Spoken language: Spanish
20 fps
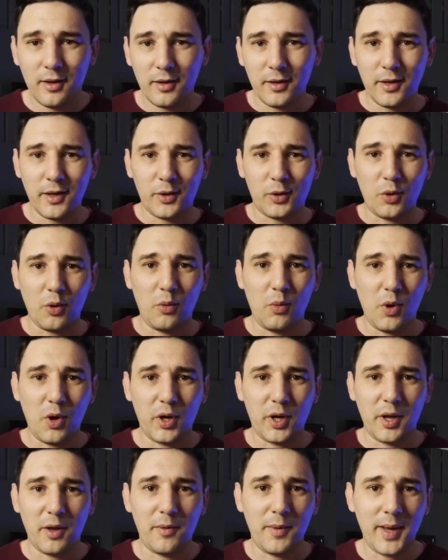eh, estos
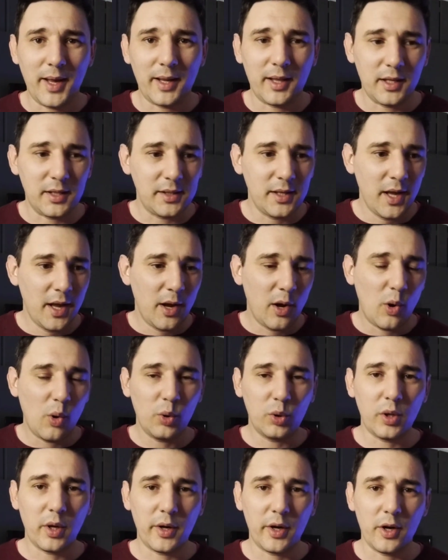bosques verdes,
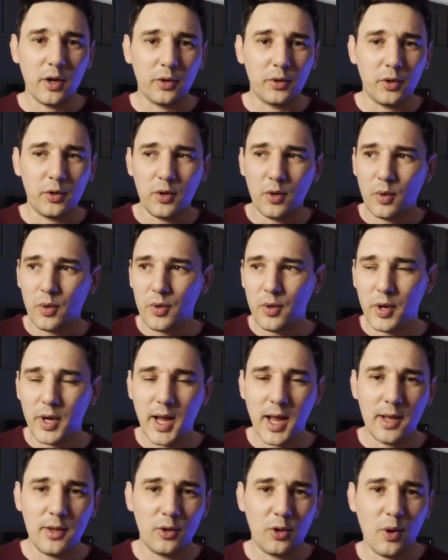justo ahora en otoño cuando
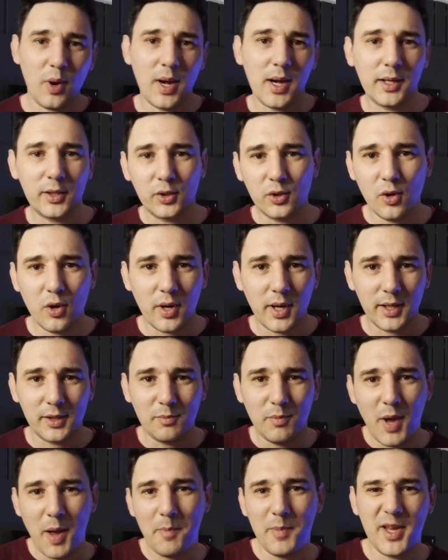caen todas las
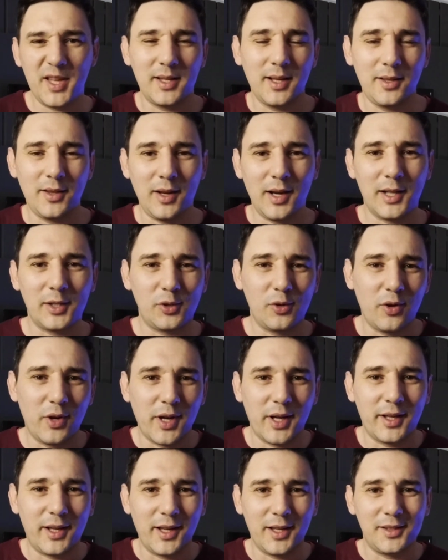hojas, vas pisando las
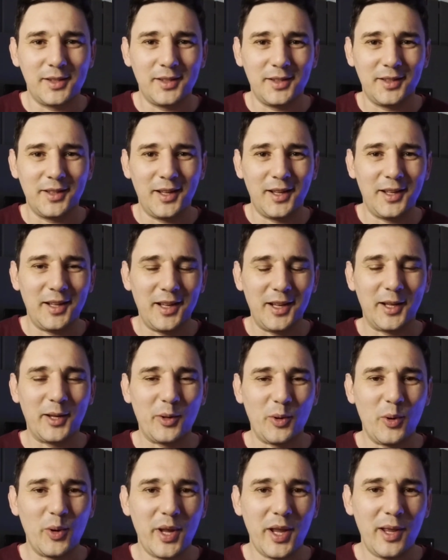hojas que hacen eh, el,
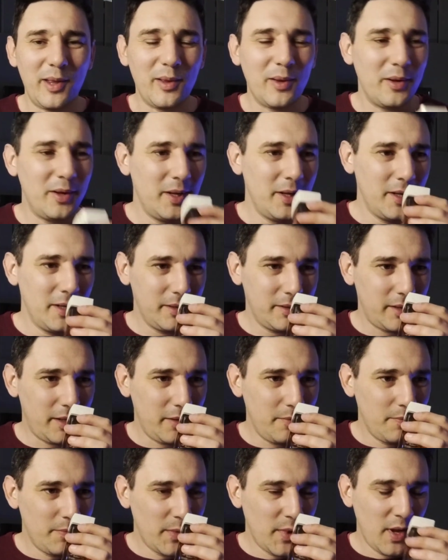crujido,
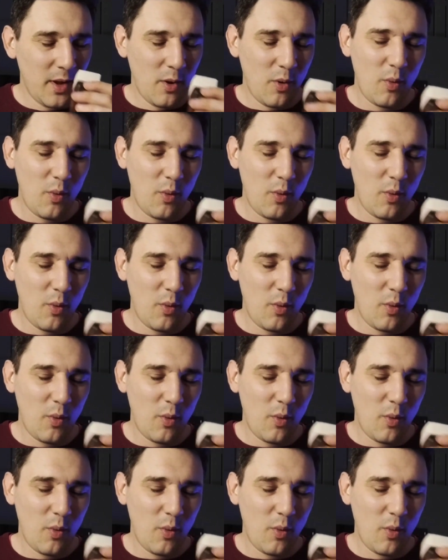¿sí?